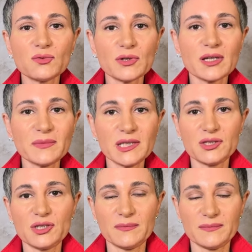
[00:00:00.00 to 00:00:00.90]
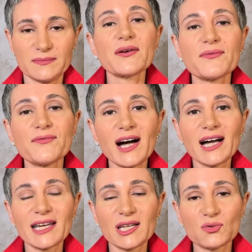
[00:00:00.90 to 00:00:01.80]
i tuoi amici.
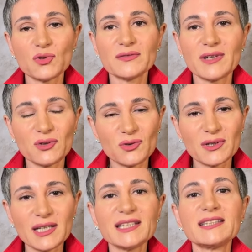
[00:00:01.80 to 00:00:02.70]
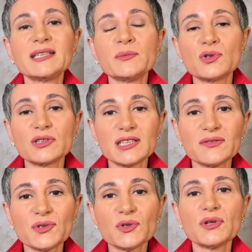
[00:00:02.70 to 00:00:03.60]
Fa che i tuoi valori ti
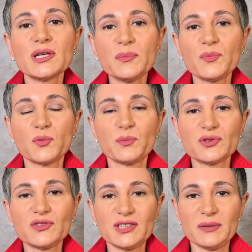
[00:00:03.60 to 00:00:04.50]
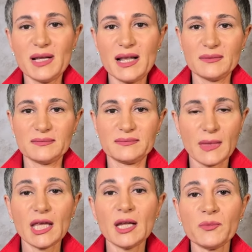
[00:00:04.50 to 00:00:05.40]
motivino il più possibile.
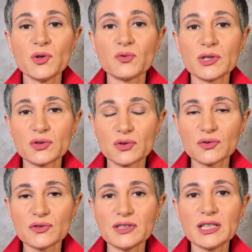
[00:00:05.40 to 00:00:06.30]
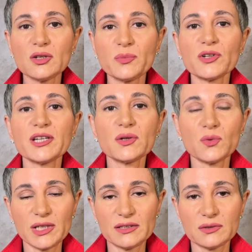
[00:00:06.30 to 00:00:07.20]
Il mio quinto consiglio poi è
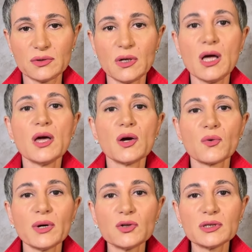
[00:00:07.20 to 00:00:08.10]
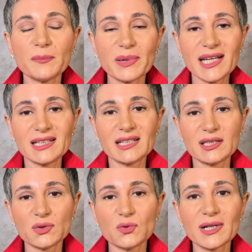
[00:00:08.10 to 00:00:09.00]
questo, quello di
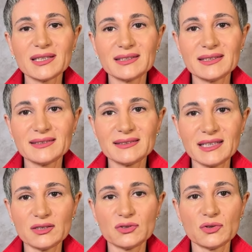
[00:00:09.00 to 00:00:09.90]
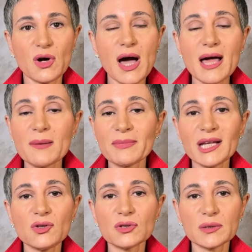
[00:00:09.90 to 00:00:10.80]
prenderti cura di te stesso al
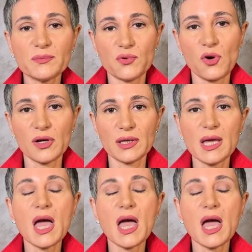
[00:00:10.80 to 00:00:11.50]
meglio che puoi,